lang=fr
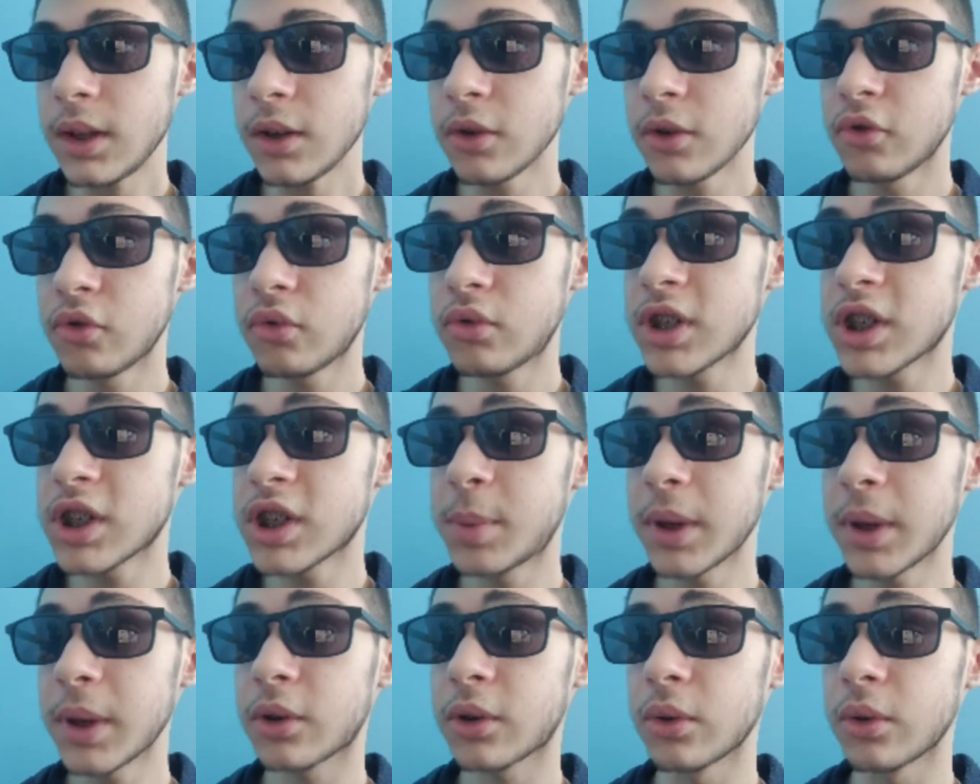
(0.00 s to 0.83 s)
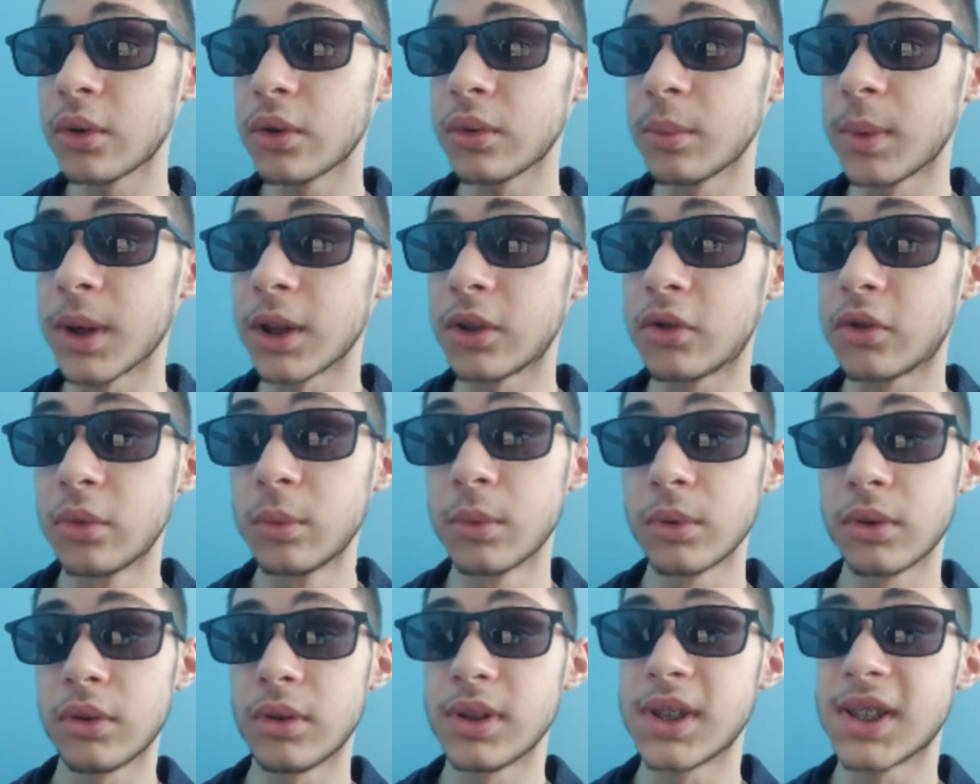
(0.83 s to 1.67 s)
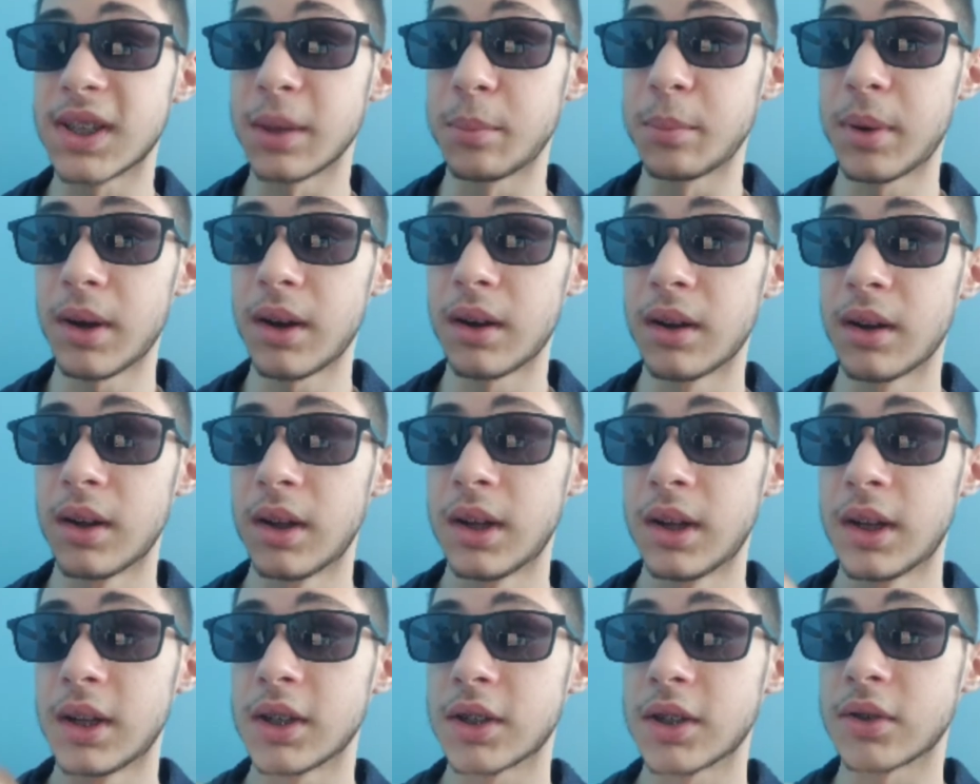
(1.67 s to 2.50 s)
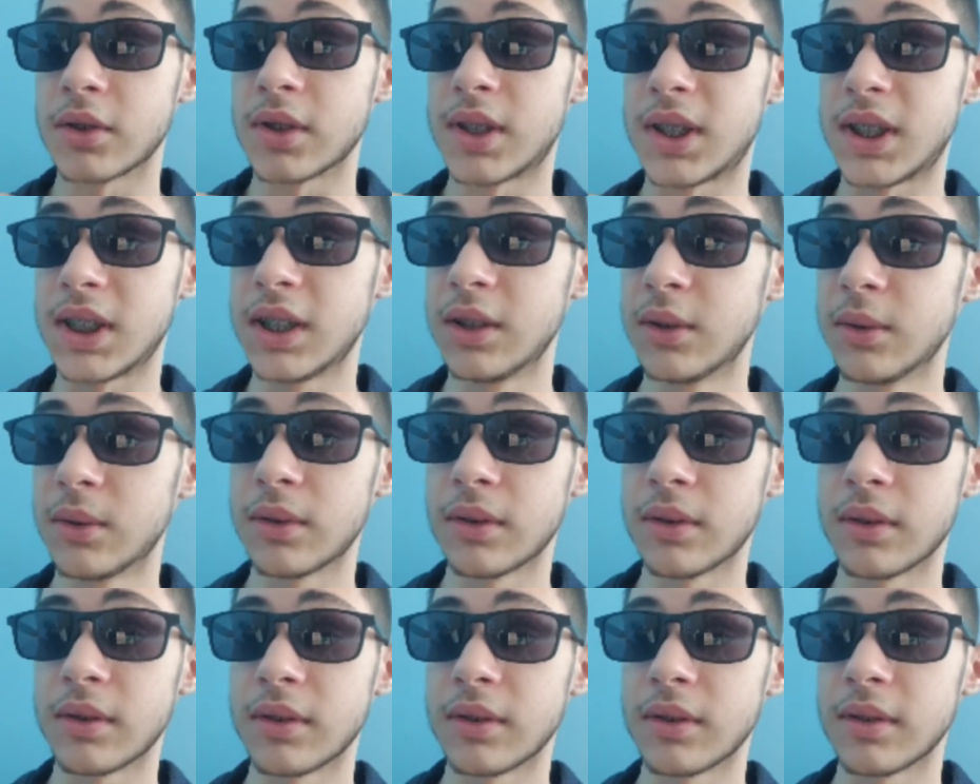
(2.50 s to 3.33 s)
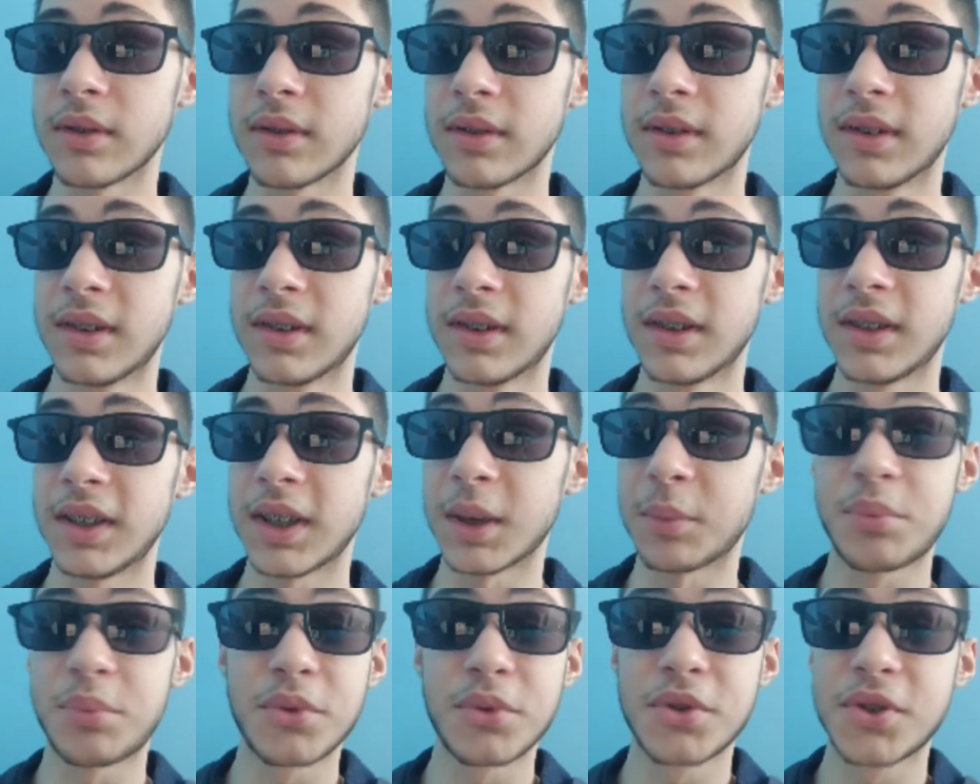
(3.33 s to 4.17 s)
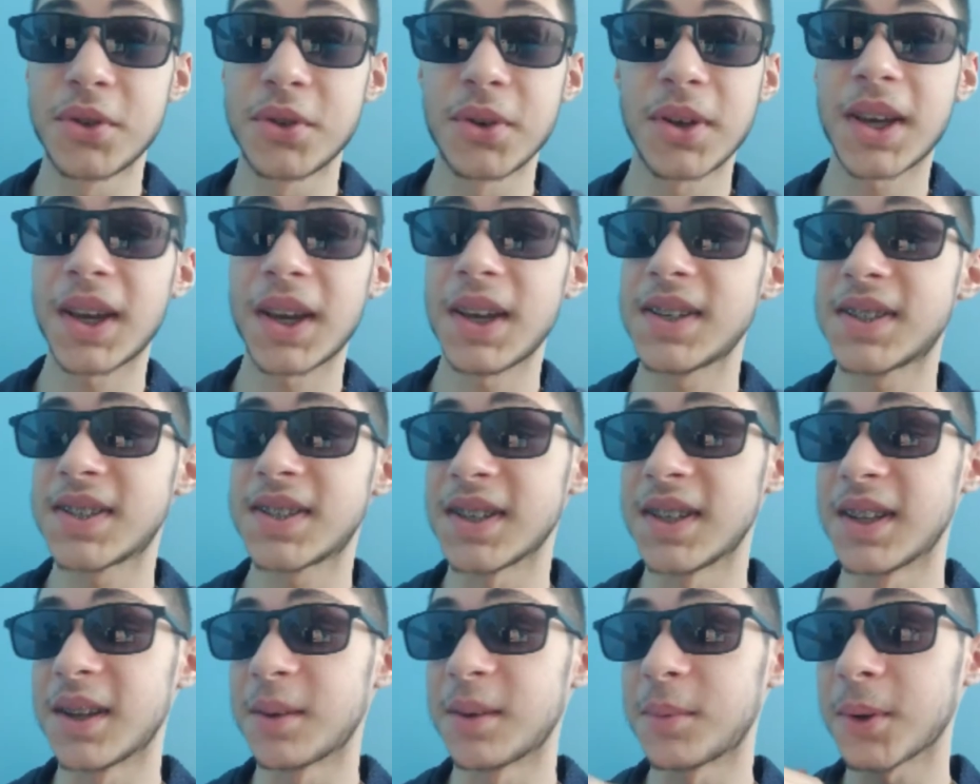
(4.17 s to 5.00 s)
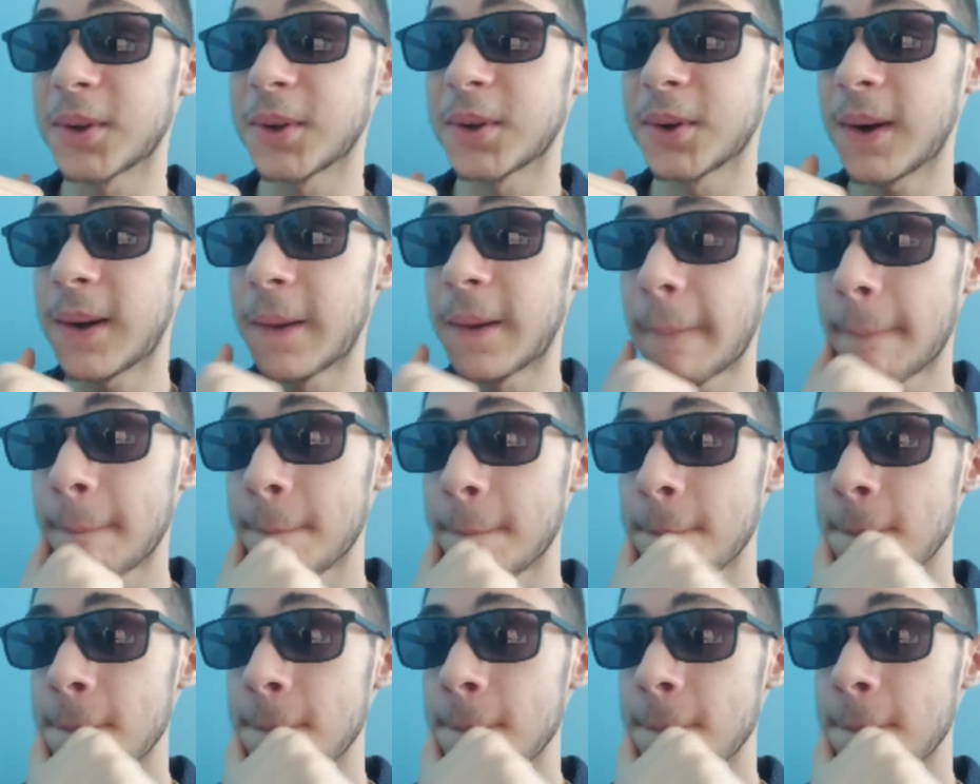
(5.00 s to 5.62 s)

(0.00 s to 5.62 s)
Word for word: Du coup, j'espère que bah, tout le monde ne le sait pas, parce que sinon, il euh, n'y a plus de secret, c'est n'importe quoi.